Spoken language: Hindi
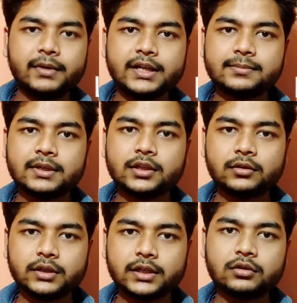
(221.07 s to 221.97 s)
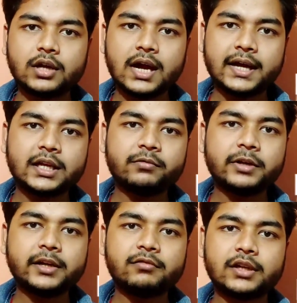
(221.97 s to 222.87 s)
बट इसमें तो ये थोड़ा हायर
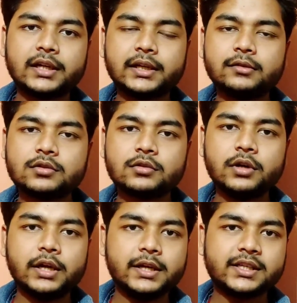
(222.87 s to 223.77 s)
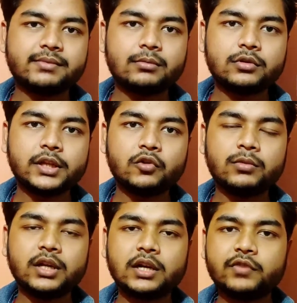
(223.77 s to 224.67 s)
वेरिएंट वाला है दोस्तों इसमें आपको देखने
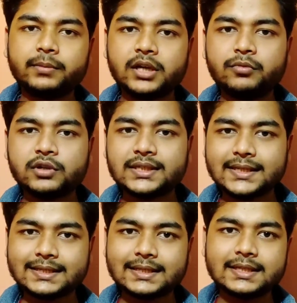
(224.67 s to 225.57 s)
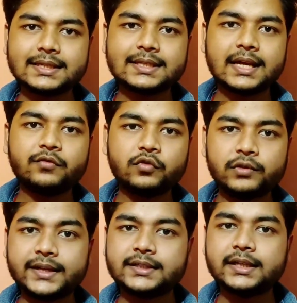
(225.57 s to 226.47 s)
को मिलेगा 15.6 पॉइंट का
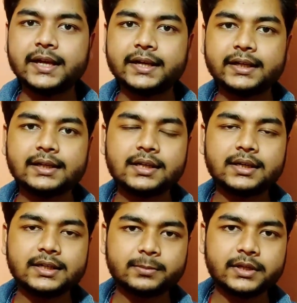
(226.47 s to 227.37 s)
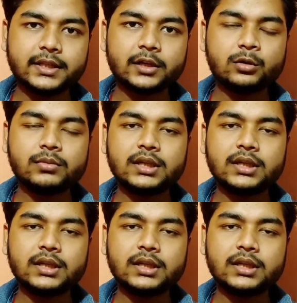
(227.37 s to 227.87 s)
फुल एच डी एंटी क्लियर डिस्प्ले देखने को